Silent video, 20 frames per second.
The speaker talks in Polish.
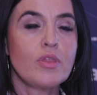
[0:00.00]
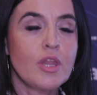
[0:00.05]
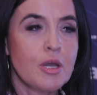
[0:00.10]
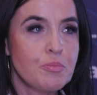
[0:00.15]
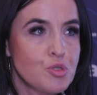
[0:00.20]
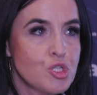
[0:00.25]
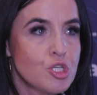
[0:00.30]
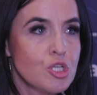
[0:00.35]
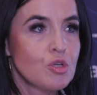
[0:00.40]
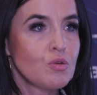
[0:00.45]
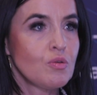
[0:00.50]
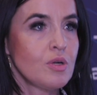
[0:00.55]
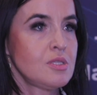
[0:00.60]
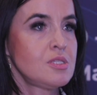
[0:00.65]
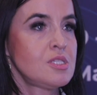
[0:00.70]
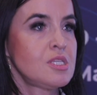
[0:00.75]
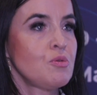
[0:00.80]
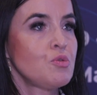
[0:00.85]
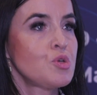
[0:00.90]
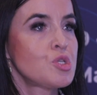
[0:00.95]
na
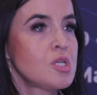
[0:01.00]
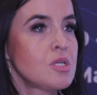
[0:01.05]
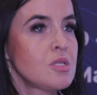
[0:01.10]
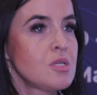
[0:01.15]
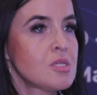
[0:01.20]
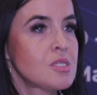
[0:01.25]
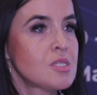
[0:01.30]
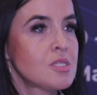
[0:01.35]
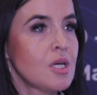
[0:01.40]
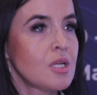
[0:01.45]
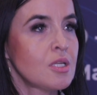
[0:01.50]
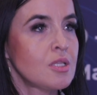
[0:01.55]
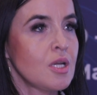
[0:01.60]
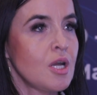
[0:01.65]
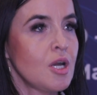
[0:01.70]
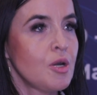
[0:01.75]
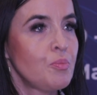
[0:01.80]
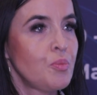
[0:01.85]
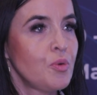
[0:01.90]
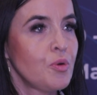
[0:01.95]
przykład założenie
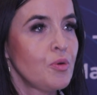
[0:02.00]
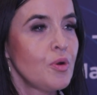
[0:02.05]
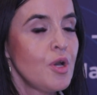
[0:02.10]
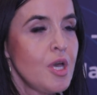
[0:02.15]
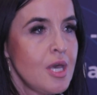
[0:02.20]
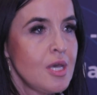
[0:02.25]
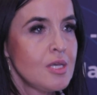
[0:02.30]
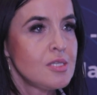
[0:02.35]
start-upu,